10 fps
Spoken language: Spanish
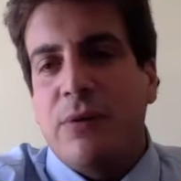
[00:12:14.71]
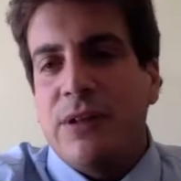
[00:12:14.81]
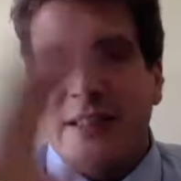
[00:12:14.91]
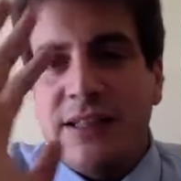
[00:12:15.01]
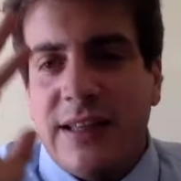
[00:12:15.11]
por
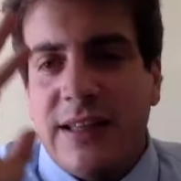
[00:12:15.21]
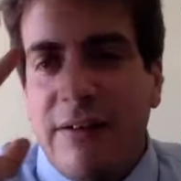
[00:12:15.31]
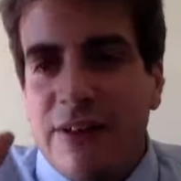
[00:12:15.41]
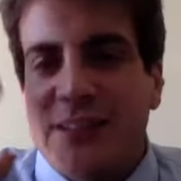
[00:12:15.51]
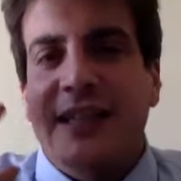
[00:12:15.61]
decirte
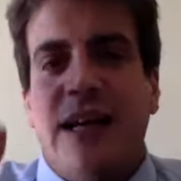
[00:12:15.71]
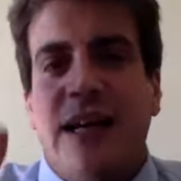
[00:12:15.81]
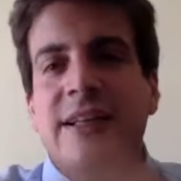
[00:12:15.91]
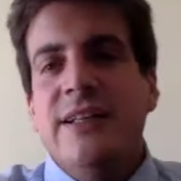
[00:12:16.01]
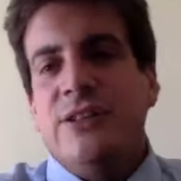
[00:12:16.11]
A, B,
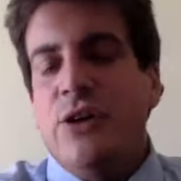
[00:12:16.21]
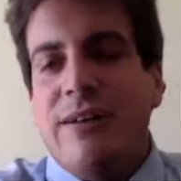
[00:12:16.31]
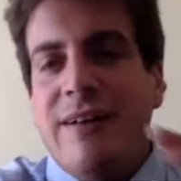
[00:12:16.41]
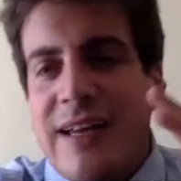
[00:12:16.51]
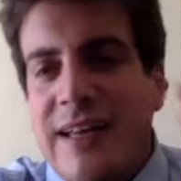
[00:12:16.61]
sino
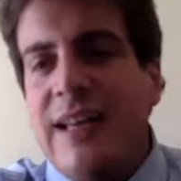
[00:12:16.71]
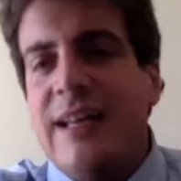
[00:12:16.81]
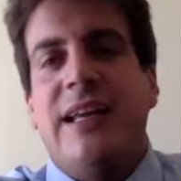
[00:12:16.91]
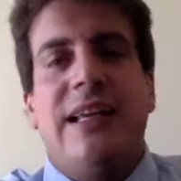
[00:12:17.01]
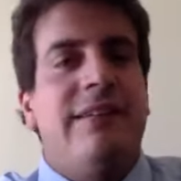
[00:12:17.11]
que va a
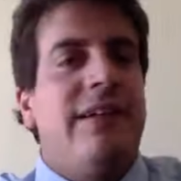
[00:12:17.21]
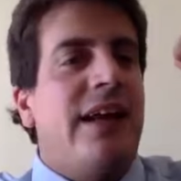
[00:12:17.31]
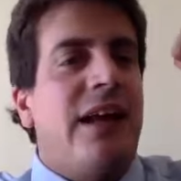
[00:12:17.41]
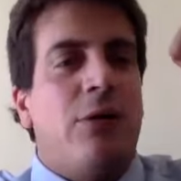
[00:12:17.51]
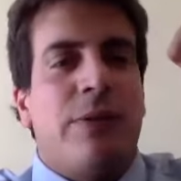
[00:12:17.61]
querer que
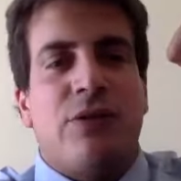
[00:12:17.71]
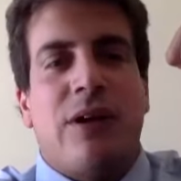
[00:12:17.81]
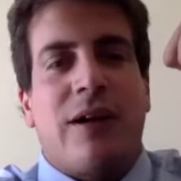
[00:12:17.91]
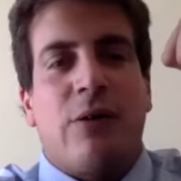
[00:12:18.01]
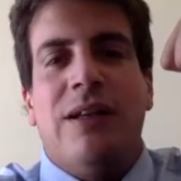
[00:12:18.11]
liberen a los presos
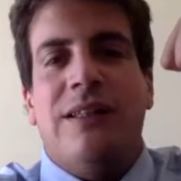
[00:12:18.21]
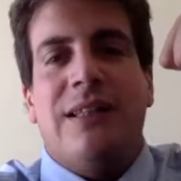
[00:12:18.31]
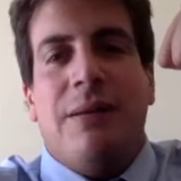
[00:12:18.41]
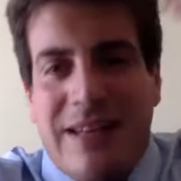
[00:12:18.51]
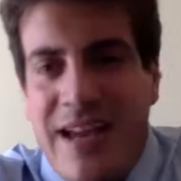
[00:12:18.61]
de la
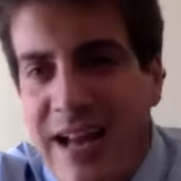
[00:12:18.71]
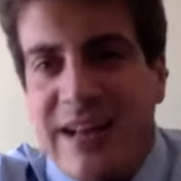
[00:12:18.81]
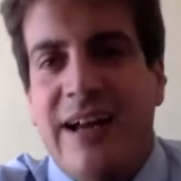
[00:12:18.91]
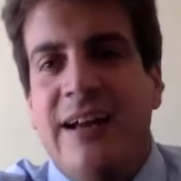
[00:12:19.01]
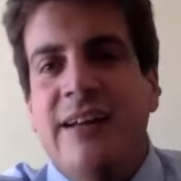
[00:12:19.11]
revuelta
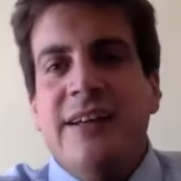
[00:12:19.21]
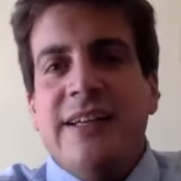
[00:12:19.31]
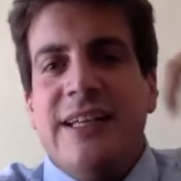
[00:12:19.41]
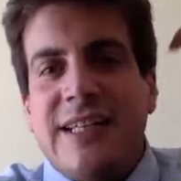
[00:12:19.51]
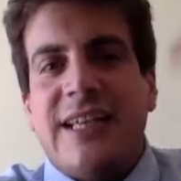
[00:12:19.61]
mañana.
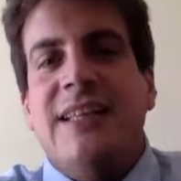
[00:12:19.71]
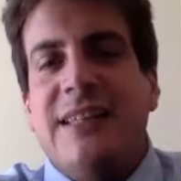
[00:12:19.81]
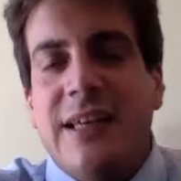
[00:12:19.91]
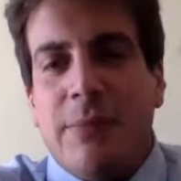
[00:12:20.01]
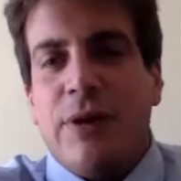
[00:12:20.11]
Y esa ah, eso no